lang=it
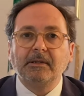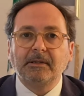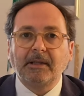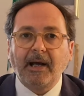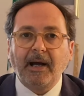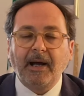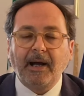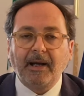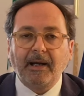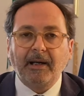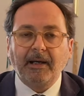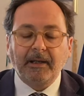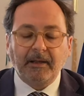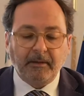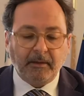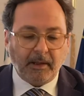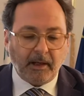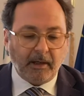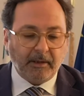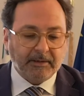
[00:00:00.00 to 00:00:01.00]

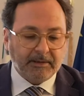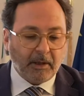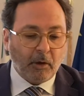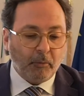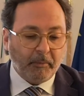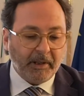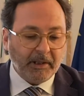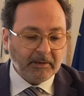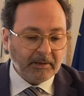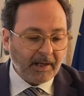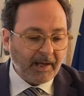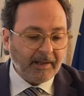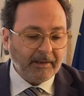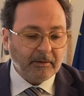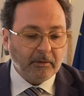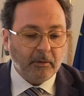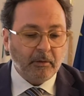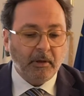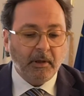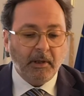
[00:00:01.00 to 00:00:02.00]
sta, a, sta
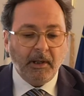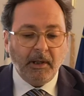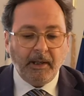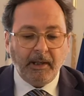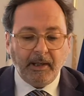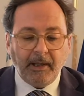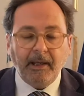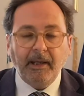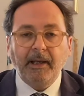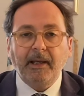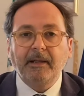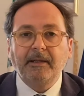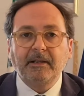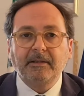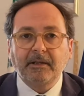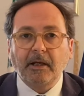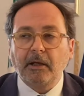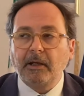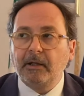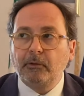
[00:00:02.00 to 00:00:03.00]
aumentando e, è
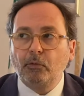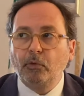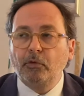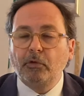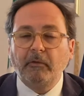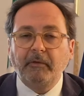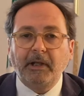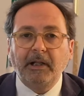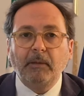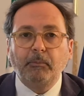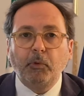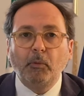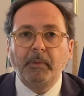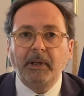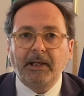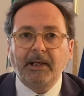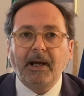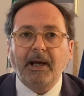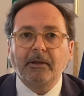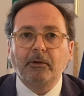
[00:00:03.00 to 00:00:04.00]
sta, e, tutto viene
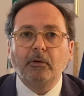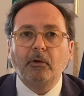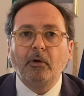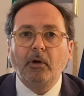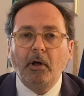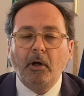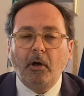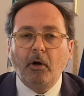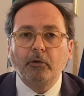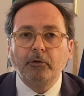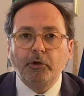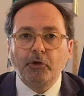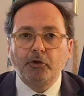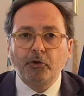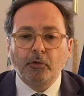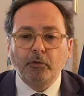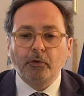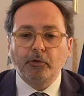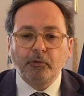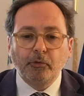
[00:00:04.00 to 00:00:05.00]
pubblicato ogni
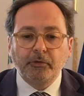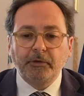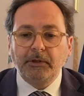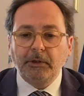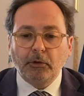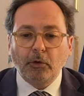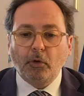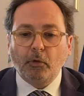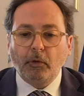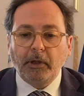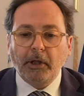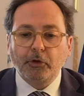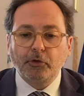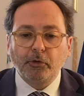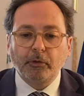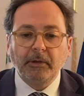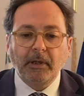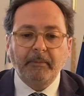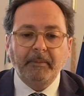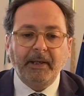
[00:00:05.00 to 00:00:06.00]
giorno sul sito con gli
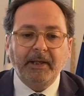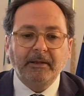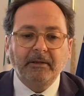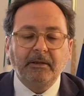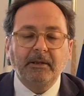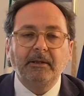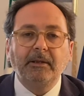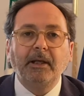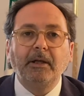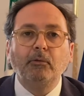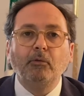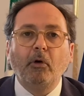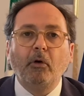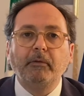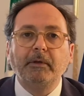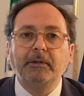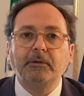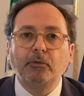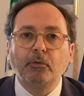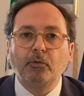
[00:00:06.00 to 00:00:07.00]
aggiornamenti delle
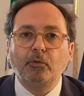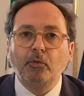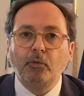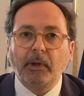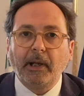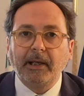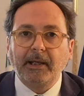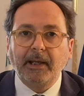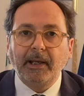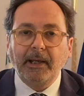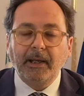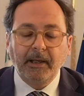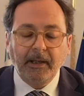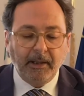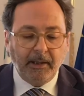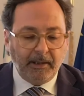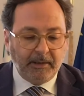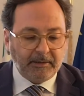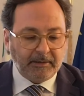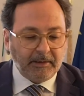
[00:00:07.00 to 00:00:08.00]
nuove strutture, che
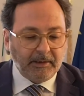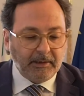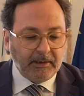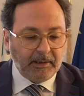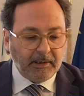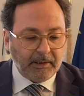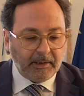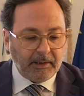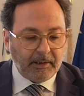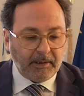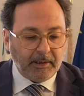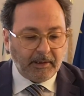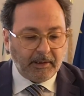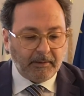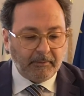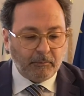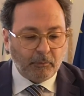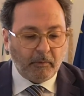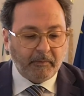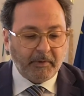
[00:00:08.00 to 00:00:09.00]
si,
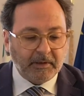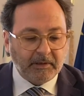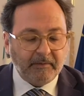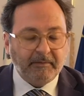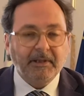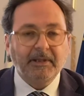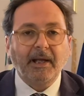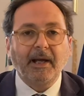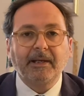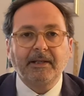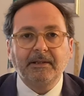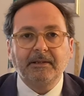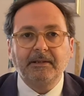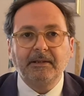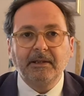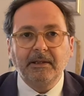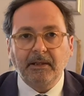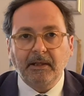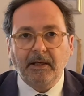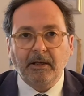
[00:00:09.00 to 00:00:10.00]
eh, nuove attività che
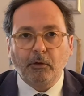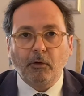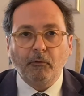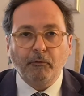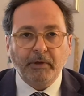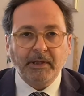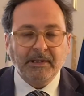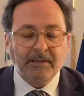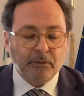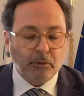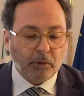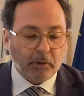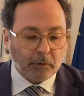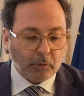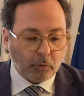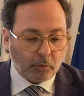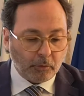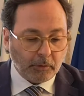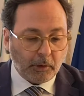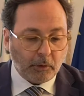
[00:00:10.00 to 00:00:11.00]
si eh,
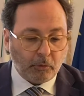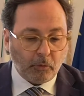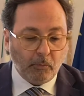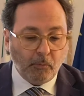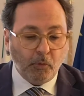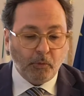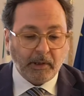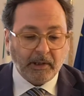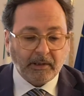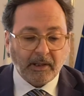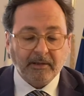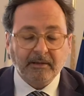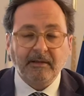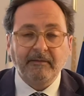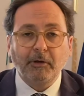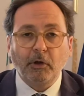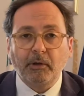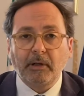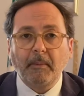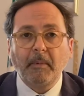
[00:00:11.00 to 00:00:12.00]
convenzionano con il comune, tant'è
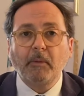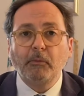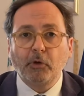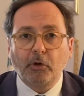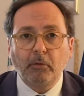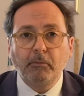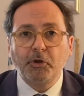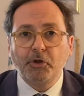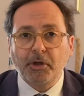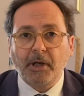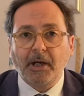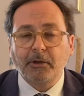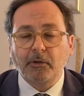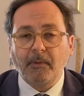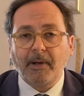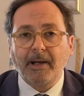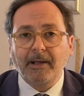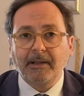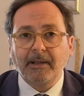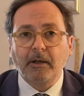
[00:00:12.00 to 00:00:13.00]
vero che abbiamo
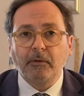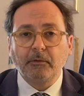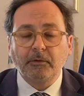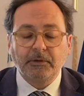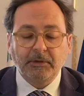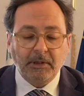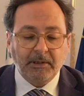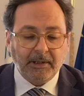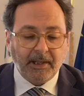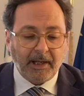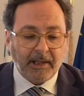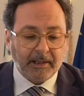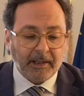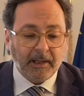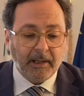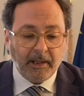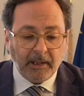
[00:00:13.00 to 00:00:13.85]
incominciato anche a consegnare